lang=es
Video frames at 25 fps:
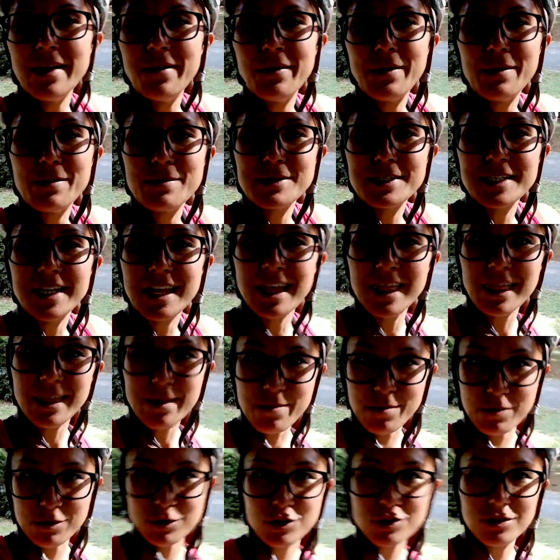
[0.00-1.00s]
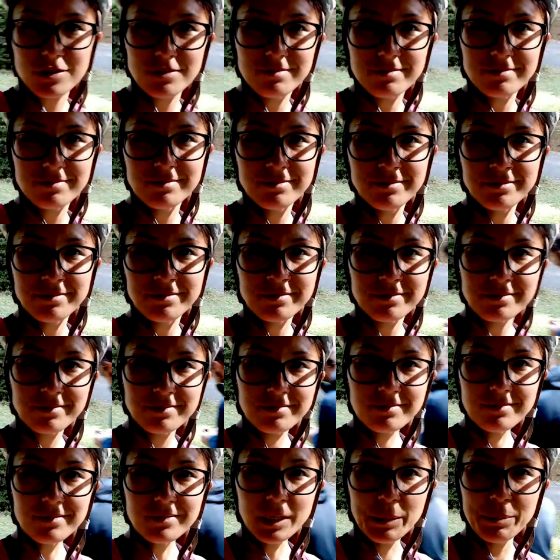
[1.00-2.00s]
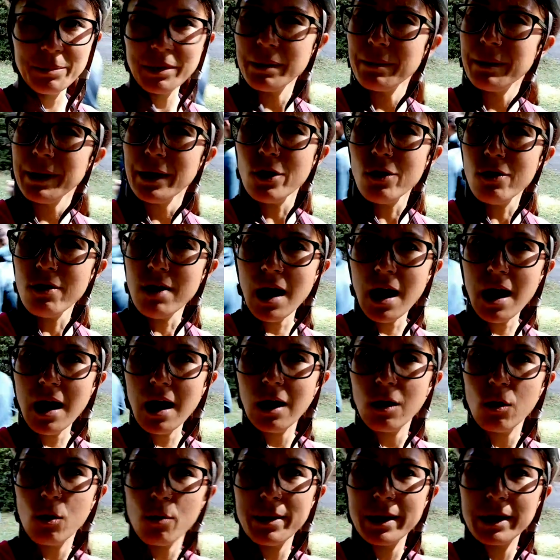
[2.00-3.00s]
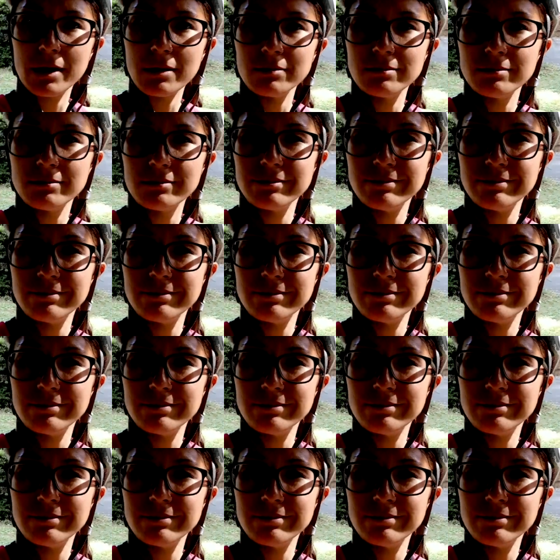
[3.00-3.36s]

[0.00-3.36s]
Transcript: ya veremos qué hacemos. Primero a comer.